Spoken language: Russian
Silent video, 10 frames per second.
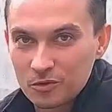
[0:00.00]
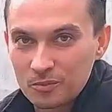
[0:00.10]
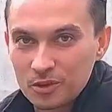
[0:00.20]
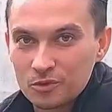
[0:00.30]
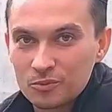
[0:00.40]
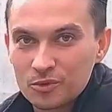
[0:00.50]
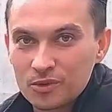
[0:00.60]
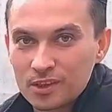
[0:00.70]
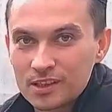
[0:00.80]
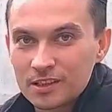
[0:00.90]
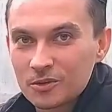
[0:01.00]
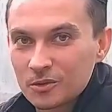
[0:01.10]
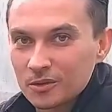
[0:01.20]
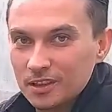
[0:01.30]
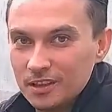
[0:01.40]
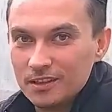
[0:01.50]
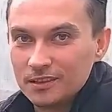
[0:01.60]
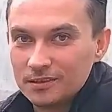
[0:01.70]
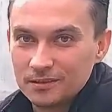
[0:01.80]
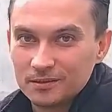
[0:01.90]
купить умную розетку
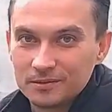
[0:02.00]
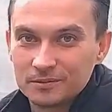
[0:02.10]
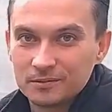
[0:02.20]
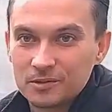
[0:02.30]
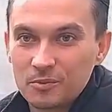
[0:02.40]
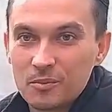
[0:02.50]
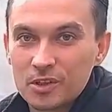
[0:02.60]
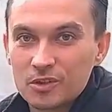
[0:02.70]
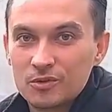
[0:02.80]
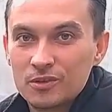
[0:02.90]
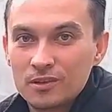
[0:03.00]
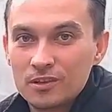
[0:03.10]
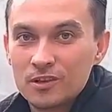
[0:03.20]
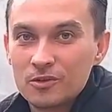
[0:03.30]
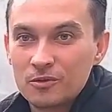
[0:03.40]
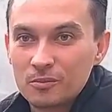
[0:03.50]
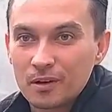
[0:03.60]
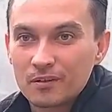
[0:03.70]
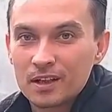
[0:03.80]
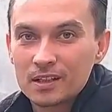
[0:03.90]
и с помощью нее
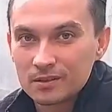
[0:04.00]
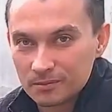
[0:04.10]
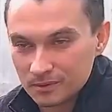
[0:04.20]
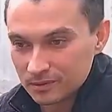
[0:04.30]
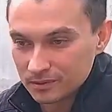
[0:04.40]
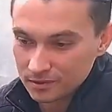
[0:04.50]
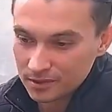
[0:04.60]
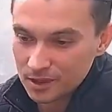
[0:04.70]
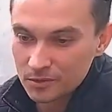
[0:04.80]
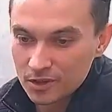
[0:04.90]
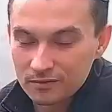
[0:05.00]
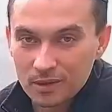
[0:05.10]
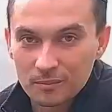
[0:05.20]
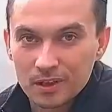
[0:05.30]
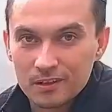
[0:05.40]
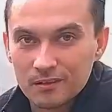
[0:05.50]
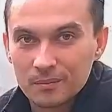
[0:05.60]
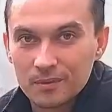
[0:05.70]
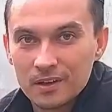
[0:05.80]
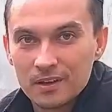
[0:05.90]
управлять тем же
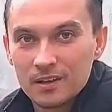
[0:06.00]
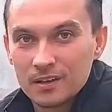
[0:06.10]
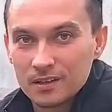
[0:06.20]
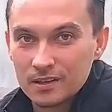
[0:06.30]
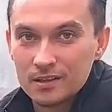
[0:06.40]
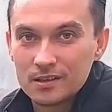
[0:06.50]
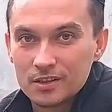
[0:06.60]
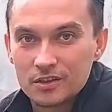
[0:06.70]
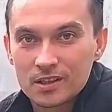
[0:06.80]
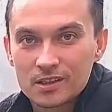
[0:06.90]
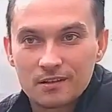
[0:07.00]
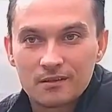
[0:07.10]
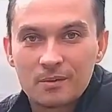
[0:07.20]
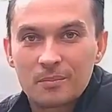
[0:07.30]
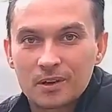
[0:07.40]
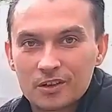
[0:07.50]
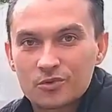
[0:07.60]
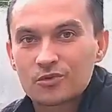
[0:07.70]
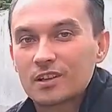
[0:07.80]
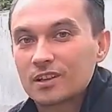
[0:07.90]
автополивом. И сейчас я вам
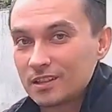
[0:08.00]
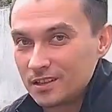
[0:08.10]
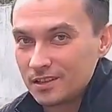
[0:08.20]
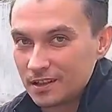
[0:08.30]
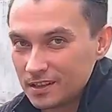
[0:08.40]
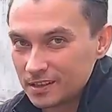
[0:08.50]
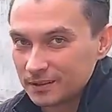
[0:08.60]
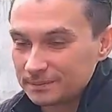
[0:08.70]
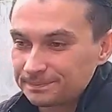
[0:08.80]
покажу, как это делается.